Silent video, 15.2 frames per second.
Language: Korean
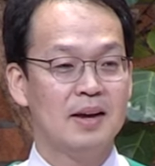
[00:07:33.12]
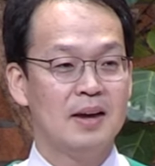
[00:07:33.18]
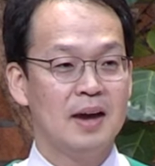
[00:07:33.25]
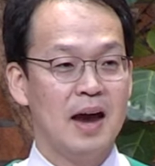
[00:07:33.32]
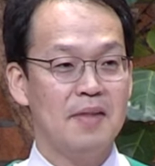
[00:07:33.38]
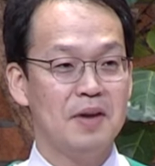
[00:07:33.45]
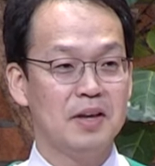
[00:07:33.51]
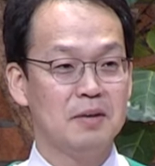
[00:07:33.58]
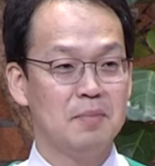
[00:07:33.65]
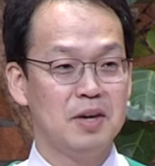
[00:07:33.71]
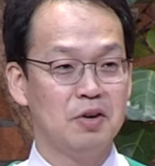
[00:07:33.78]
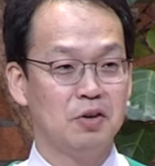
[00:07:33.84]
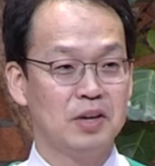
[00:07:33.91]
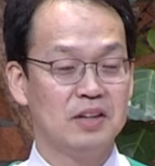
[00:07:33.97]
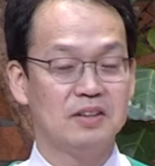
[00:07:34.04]
하나님의
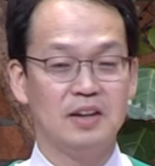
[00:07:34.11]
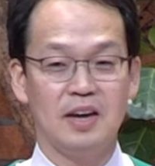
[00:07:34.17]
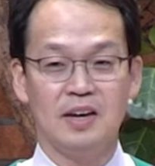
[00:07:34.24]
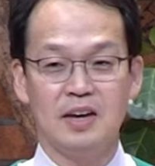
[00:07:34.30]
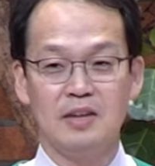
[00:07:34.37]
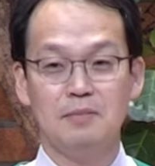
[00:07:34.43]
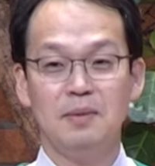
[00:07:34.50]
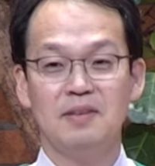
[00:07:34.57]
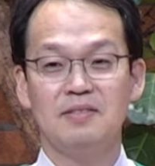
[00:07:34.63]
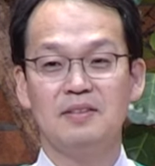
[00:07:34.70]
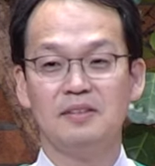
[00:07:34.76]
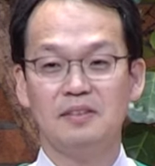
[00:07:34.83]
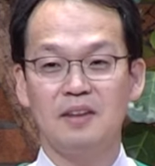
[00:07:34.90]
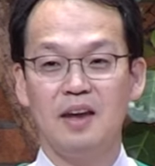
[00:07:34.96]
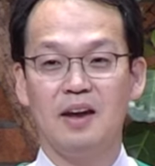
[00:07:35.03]
영이 그에게
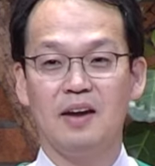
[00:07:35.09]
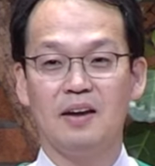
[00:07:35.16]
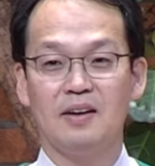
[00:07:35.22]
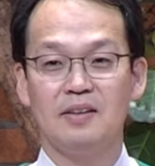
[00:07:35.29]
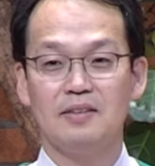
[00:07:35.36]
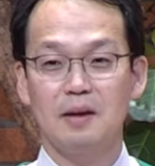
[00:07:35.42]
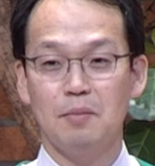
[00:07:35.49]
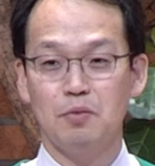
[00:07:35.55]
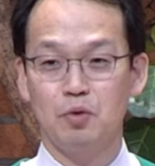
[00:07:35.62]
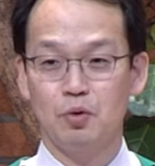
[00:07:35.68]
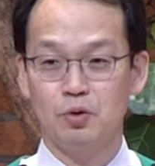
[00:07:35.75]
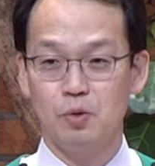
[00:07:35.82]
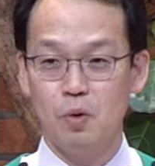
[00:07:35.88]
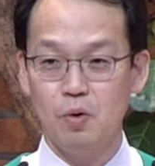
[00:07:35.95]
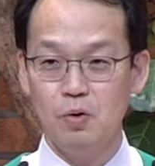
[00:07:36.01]
임했을 때
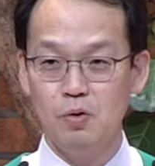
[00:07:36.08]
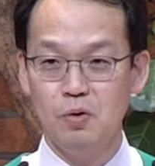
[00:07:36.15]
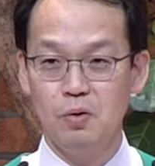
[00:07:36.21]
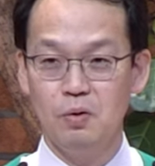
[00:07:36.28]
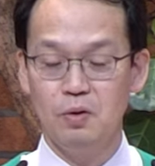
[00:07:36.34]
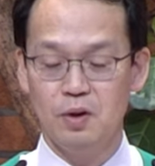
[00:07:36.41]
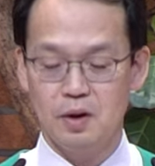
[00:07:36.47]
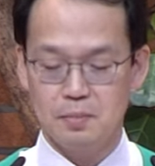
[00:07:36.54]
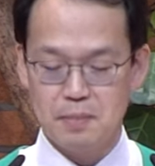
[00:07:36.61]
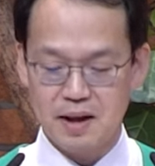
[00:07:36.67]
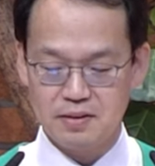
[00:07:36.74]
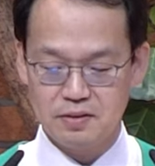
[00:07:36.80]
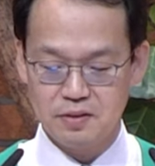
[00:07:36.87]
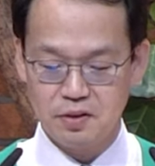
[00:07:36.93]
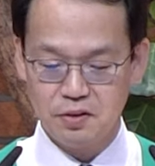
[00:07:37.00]
삼손은 홀로
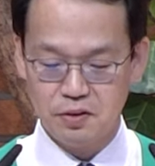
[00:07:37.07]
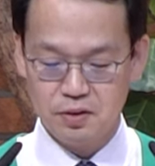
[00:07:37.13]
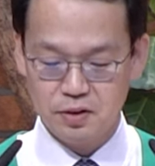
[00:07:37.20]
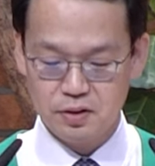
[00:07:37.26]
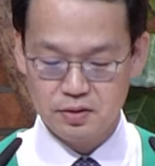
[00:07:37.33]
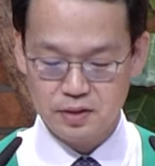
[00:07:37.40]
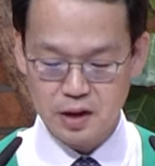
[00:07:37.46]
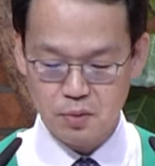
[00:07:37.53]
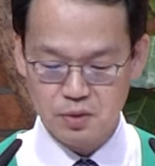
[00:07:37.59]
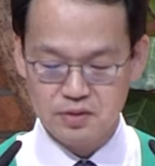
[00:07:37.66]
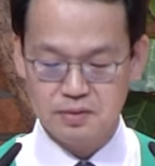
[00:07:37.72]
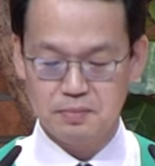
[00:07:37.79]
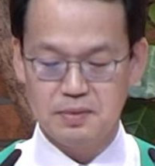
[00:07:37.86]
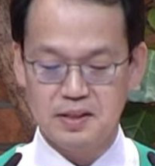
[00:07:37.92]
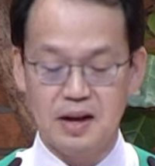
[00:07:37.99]
맞서
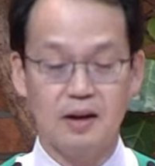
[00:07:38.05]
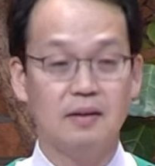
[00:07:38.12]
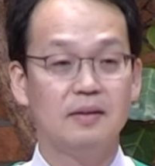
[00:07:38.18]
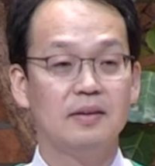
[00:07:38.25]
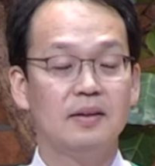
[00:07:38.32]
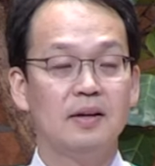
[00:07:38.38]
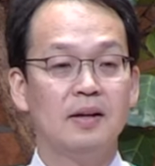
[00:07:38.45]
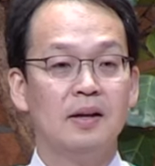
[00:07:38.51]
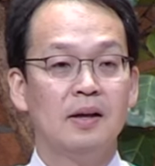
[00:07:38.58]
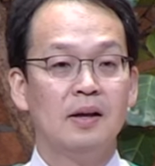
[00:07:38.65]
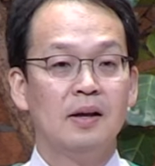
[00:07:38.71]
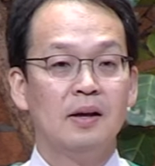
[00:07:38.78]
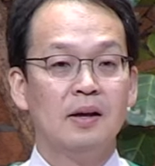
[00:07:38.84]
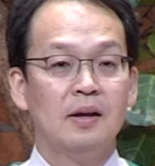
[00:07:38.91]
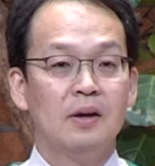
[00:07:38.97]
싸웠습니다.
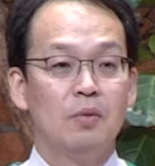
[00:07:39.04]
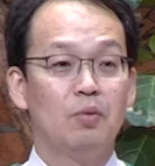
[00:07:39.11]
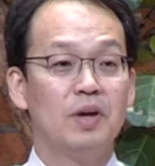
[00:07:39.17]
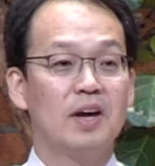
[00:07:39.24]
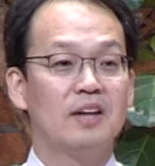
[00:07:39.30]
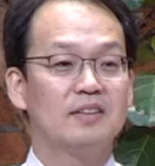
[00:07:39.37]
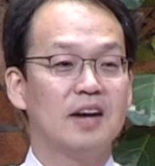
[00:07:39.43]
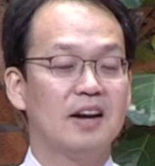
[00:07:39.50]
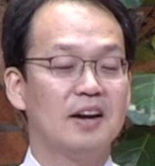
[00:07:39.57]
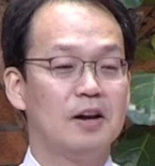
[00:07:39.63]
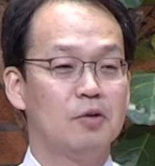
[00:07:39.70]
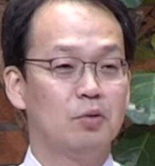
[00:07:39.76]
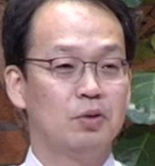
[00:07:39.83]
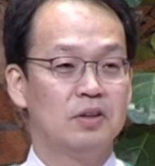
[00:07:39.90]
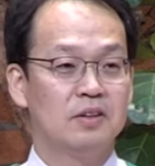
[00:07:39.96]
우리가 잘
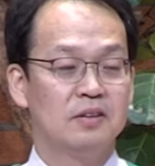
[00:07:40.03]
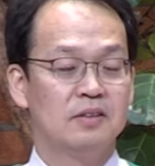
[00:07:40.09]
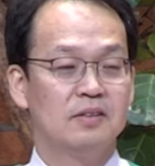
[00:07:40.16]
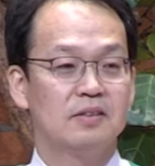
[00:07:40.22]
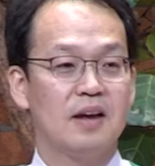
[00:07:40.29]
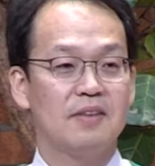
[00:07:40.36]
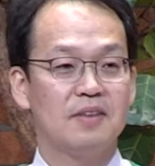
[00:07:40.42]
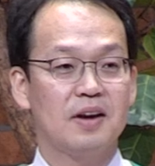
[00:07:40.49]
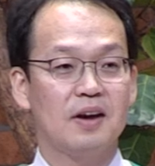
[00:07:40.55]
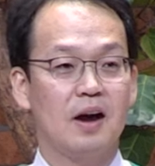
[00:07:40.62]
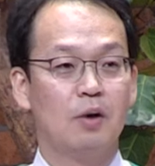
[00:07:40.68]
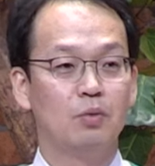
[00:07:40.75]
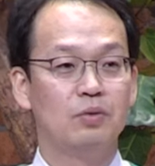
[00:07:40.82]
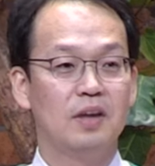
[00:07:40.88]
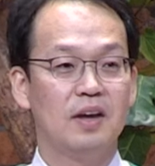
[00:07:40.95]
알고 있는 사사
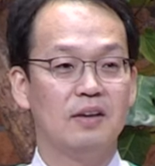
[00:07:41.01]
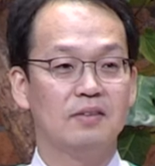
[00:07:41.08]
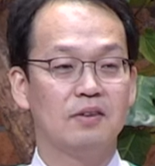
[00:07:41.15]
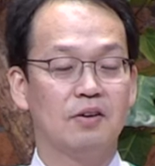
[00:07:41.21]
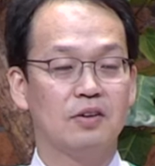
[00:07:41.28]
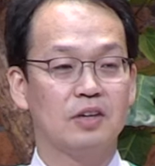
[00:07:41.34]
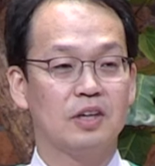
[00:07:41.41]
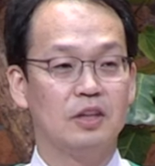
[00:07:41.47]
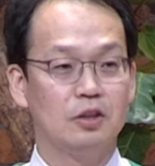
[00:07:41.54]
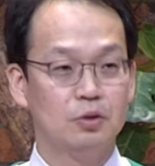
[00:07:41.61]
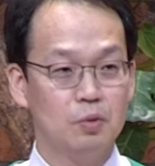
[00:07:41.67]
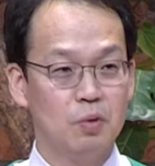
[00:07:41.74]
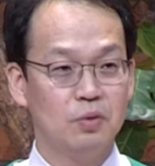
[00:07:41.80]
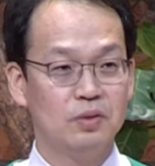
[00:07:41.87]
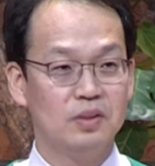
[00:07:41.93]
가운데에서
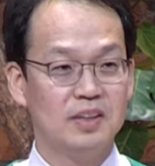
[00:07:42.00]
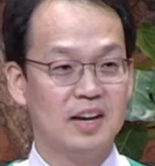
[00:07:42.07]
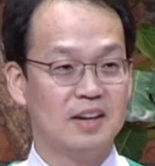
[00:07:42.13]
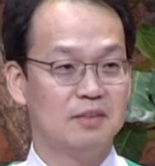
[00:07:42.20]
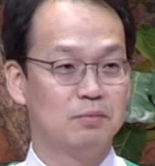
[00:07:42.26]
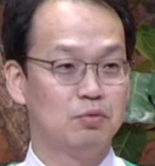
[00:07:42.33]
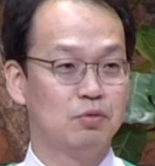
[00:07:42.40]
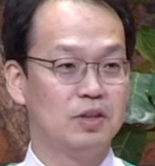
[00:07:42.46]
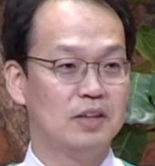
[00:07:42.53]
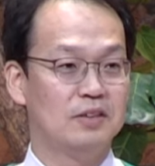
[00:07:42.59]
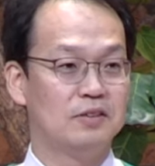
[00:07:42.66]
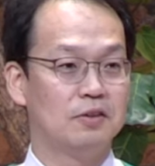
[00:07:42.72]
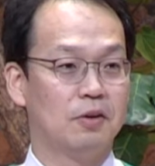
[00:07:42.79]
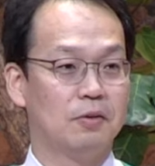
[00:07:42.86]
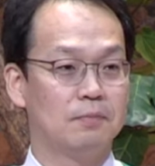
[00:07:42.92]
기드온이라는 분이
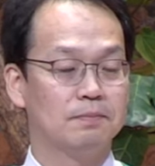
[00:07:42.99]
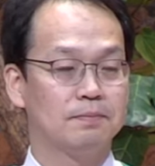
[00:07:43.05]
있죠.